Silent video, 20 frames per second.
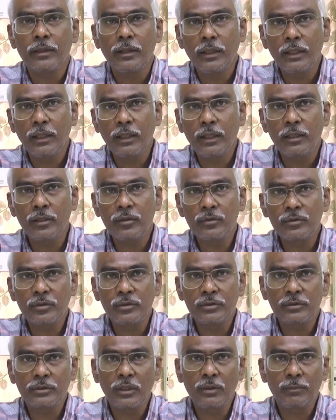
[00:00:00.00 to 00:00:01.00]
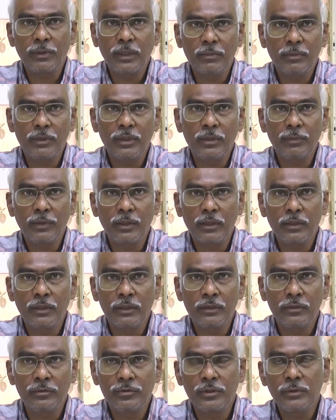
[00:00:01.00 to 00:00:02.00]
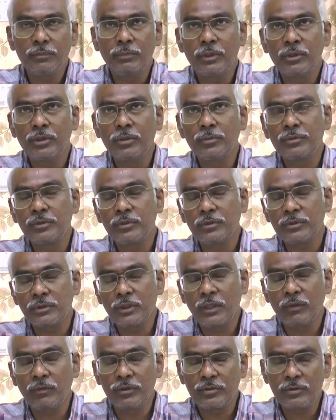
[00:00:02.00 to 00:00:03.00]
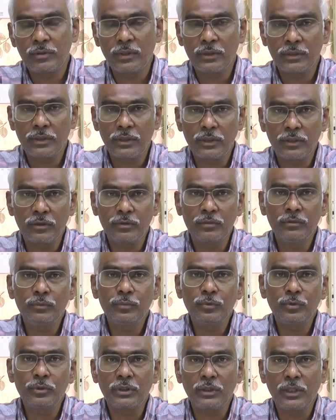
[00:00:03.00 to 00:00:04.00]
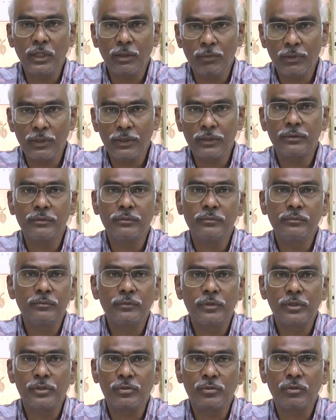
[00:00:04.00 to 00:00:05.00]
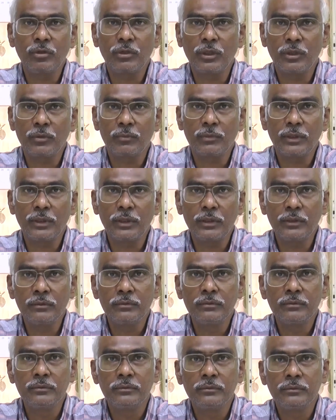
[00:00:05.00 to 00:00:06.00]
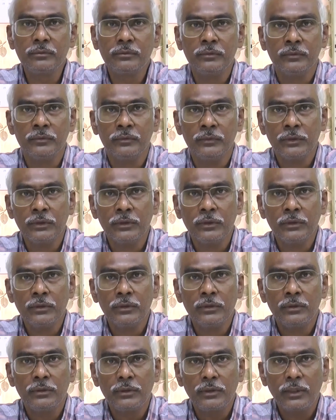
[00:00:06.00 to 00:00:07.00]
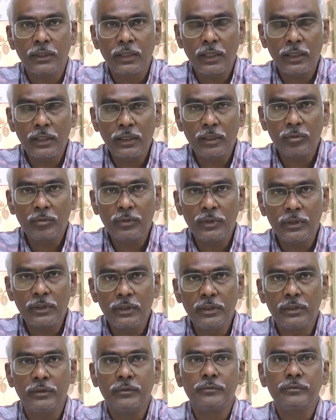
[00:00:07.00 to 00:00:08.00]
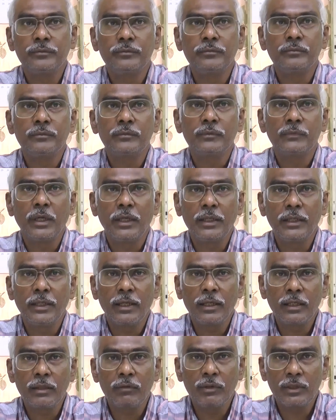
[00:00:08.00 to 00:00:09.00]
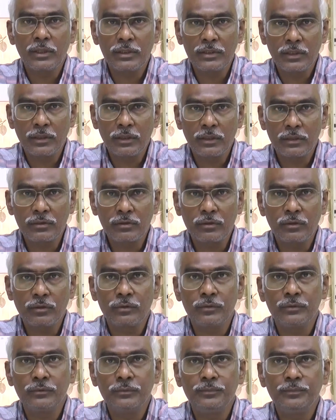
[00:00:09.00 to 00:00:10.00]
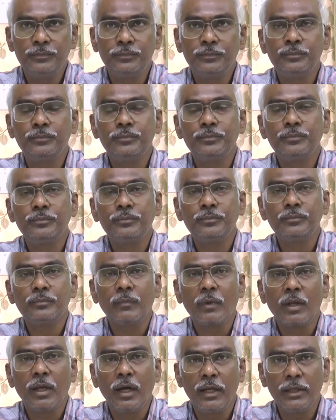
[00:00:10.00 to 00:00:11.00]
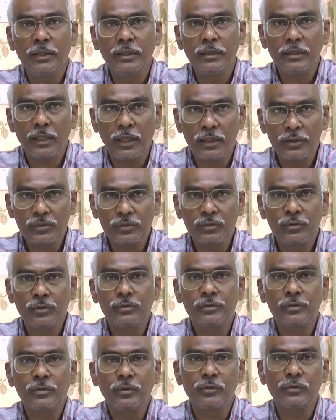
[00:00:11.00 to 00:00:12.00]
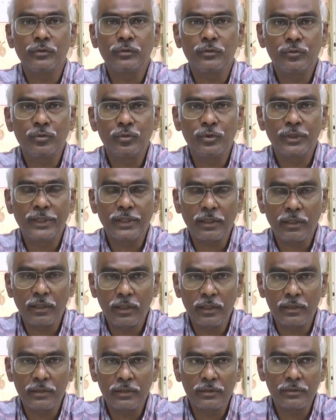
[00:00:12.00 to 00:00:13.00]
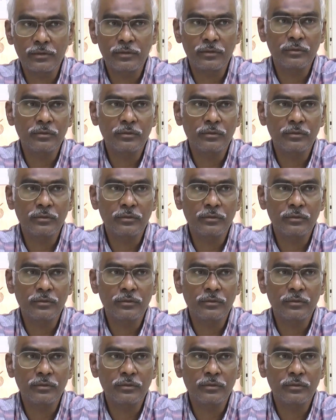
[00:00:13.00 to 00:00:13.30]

అలాగే రెండు సంవత్సరాలు పైబడ్డ పిల్లల నుంచి పంతొమ్మిది సంవత్సరాల వయసు అందరికీ పూర్తి ట్యాబ్లెట్ తీసుకోవాలన్నమాట ఈ కార్యక్రమాన్ని అన్ని అంగన్వాడీ సెంటర్స్లోనూ అన్ని హై స్కూల్స్లోనూ జూనియర్ కాలేజెస్